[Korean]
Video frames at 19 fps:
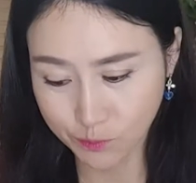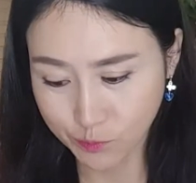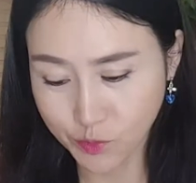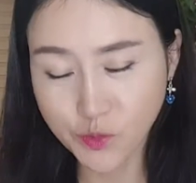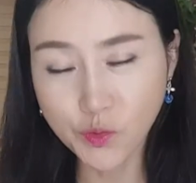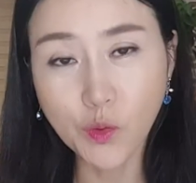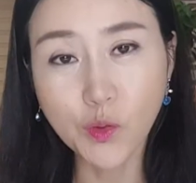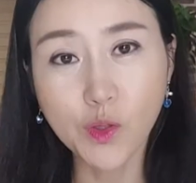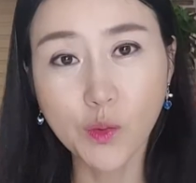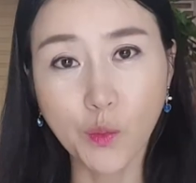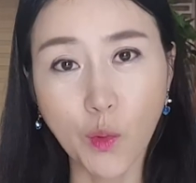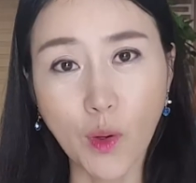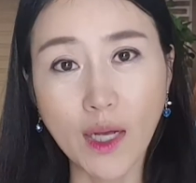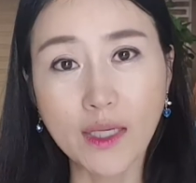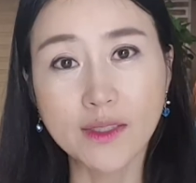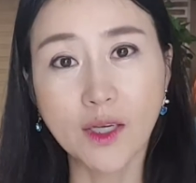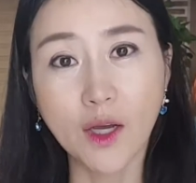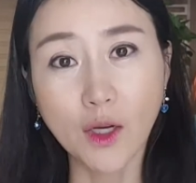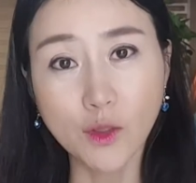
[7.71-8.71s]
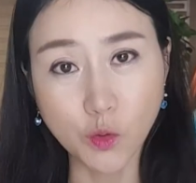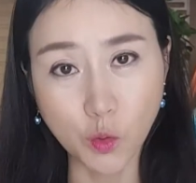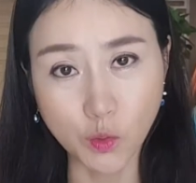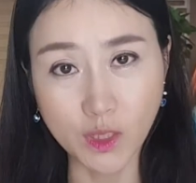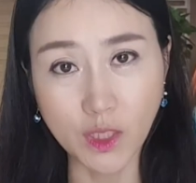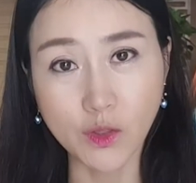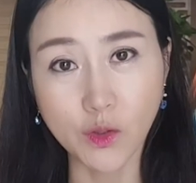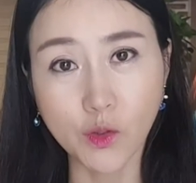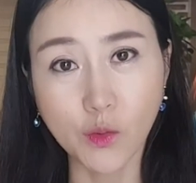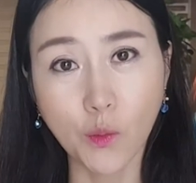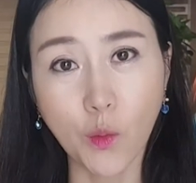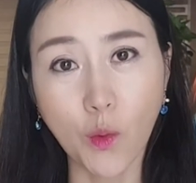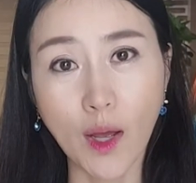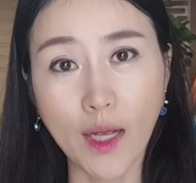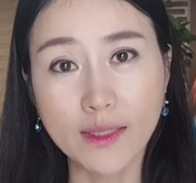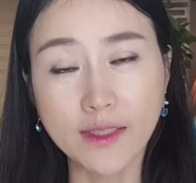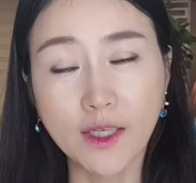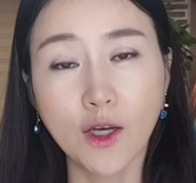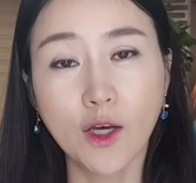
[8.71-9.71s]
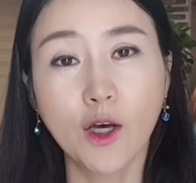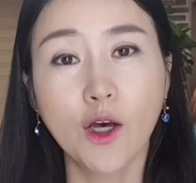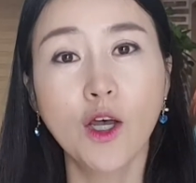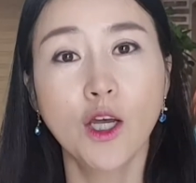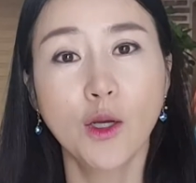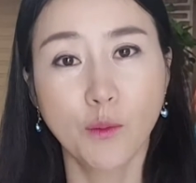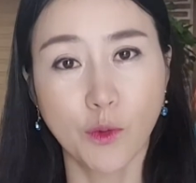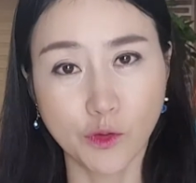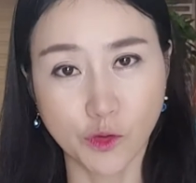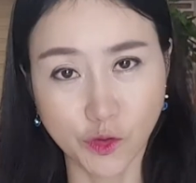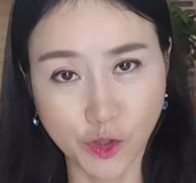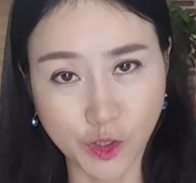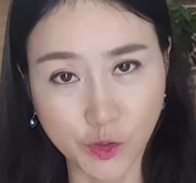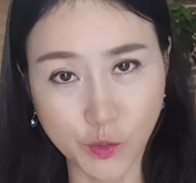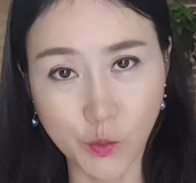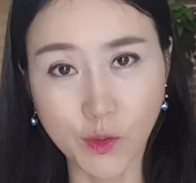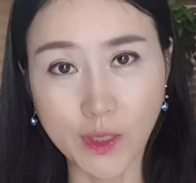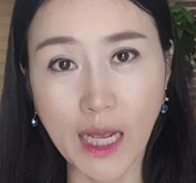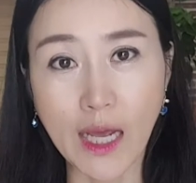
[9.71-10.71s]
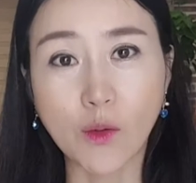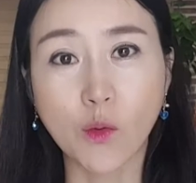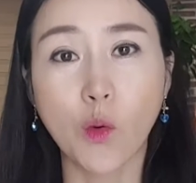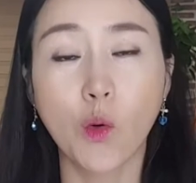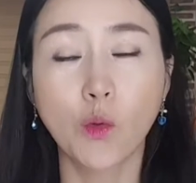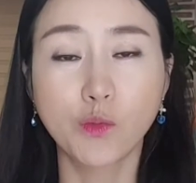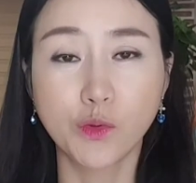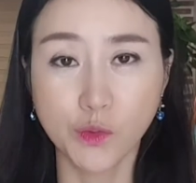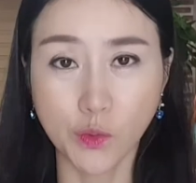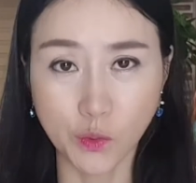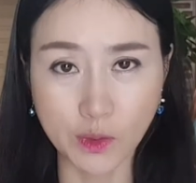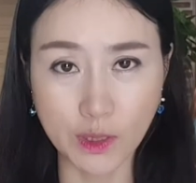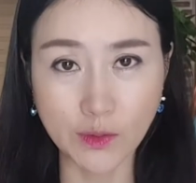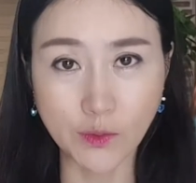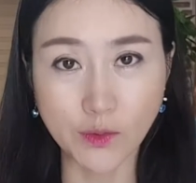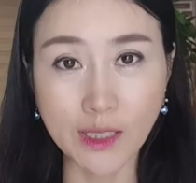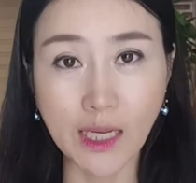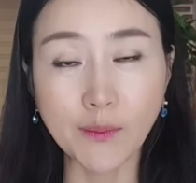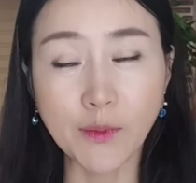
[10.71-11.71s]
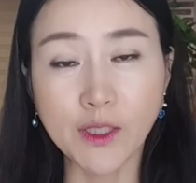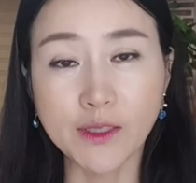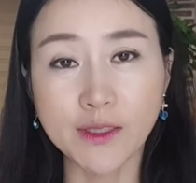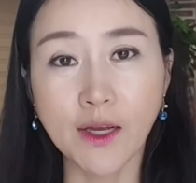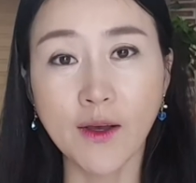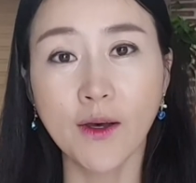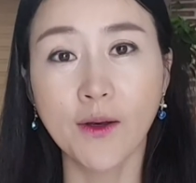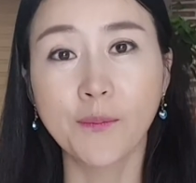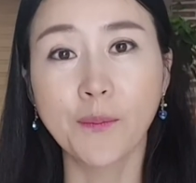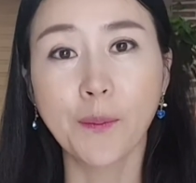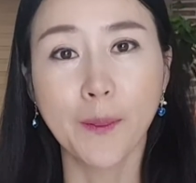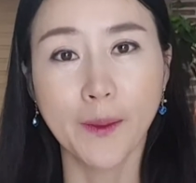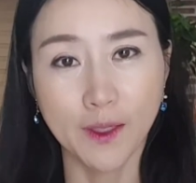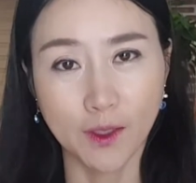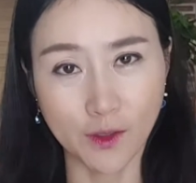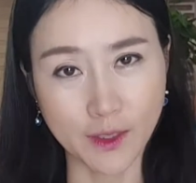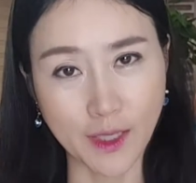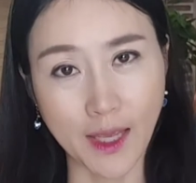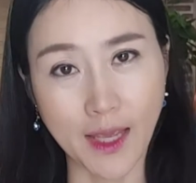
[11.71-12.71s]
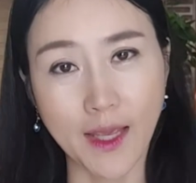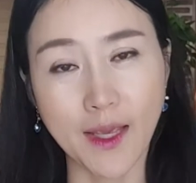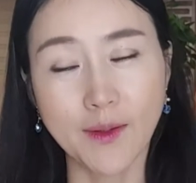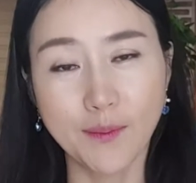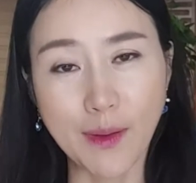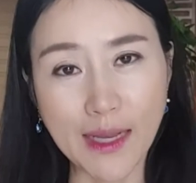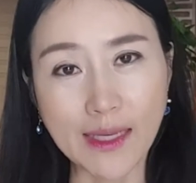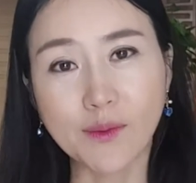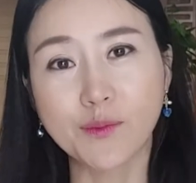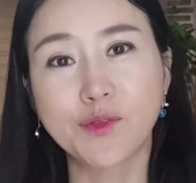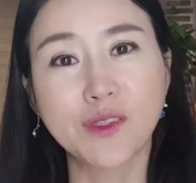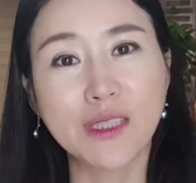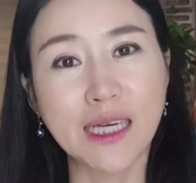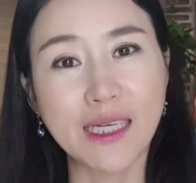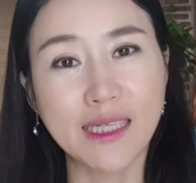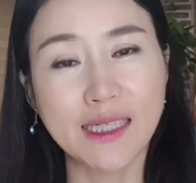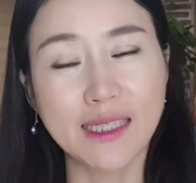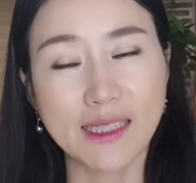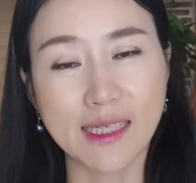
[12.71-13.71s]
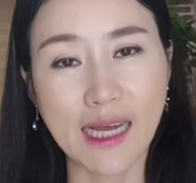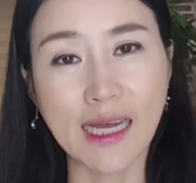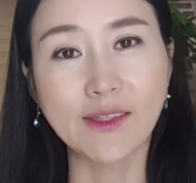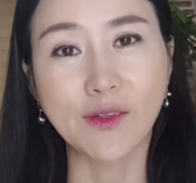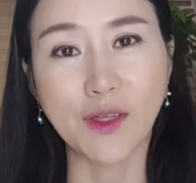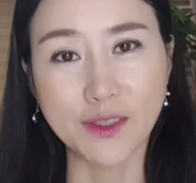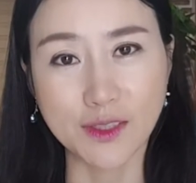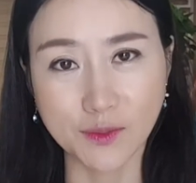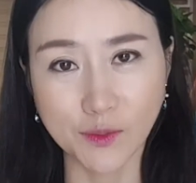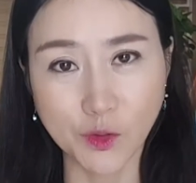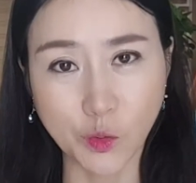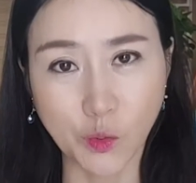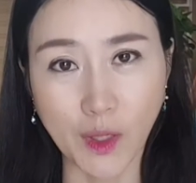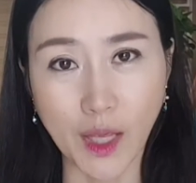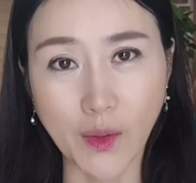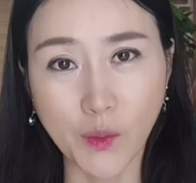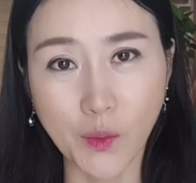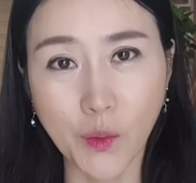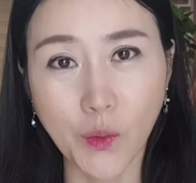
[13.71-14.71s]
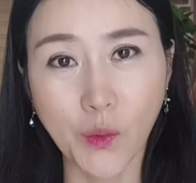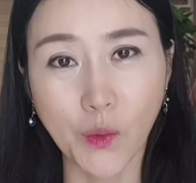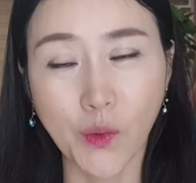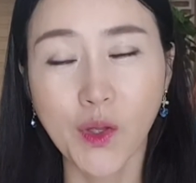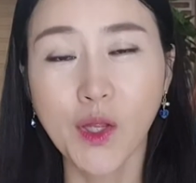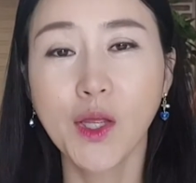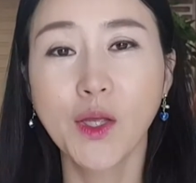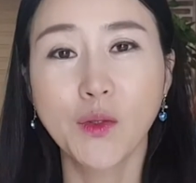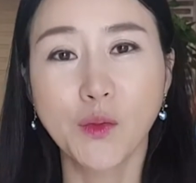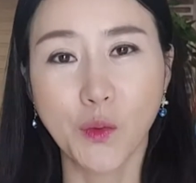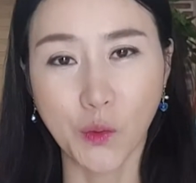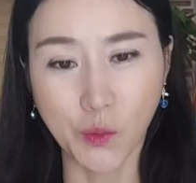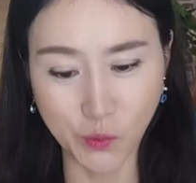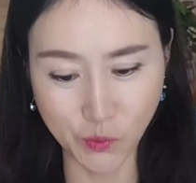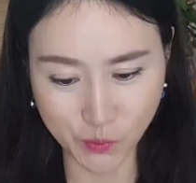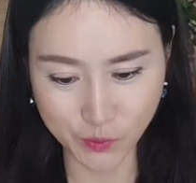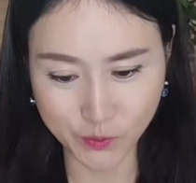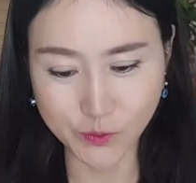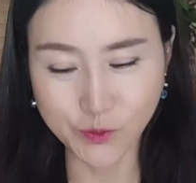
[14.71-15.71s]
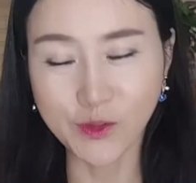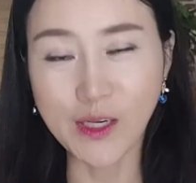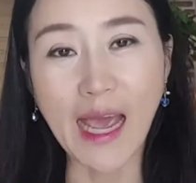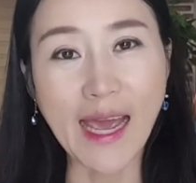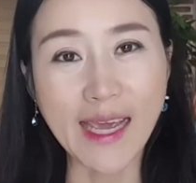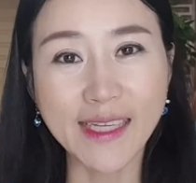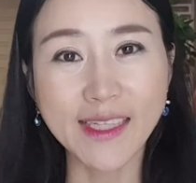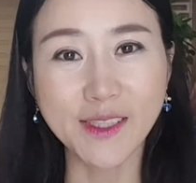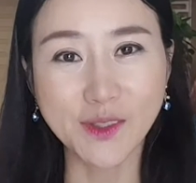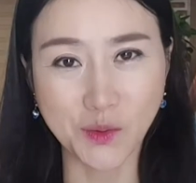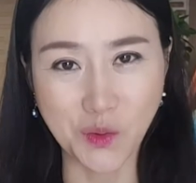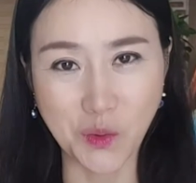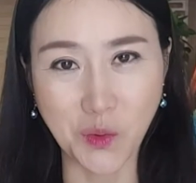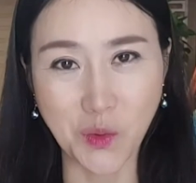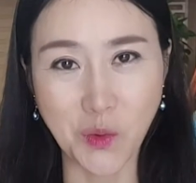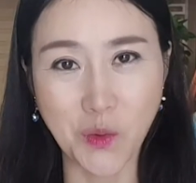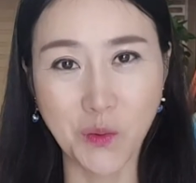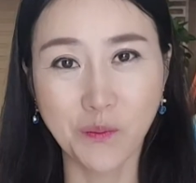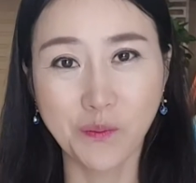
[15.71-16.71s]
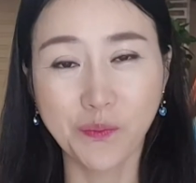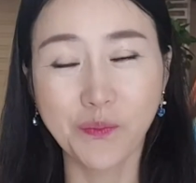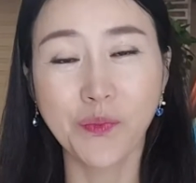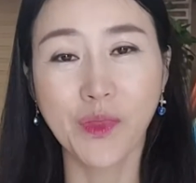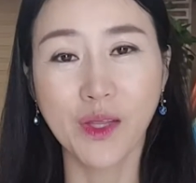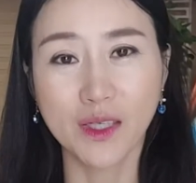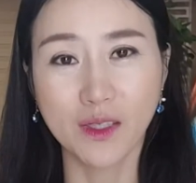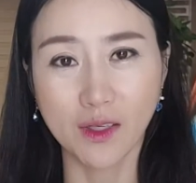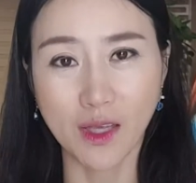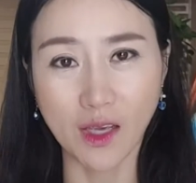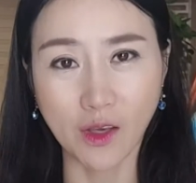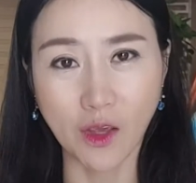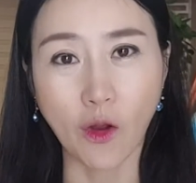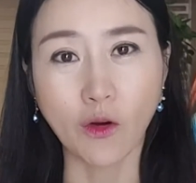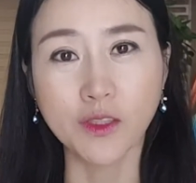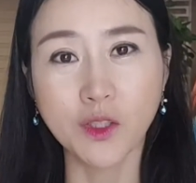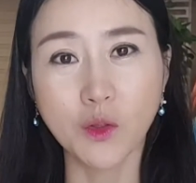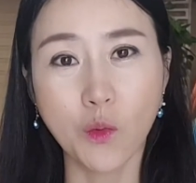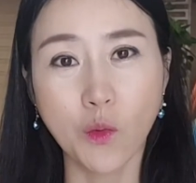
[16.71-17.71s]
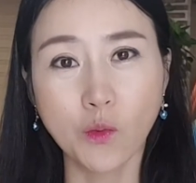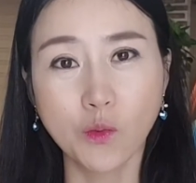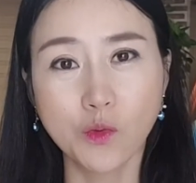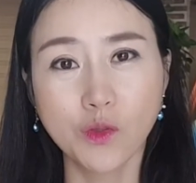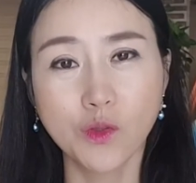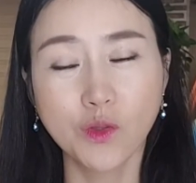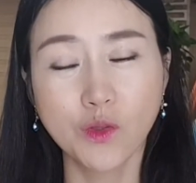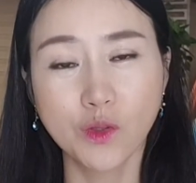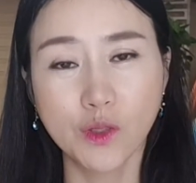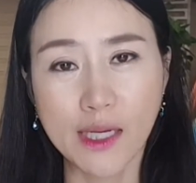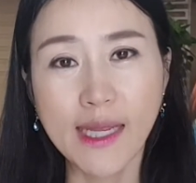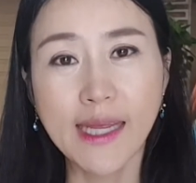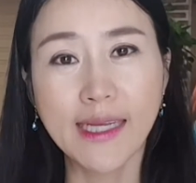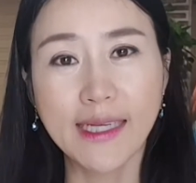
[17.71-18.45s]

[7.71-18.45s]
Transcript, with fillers: 푼 돈을 모아서 종잣돈을 모아서 뭐 주식도 사고 부동산도 사면서 그렇게 많이 부자가 됐으면 좋겠고 또 우리 아이들도 음 그렇게 경제 공부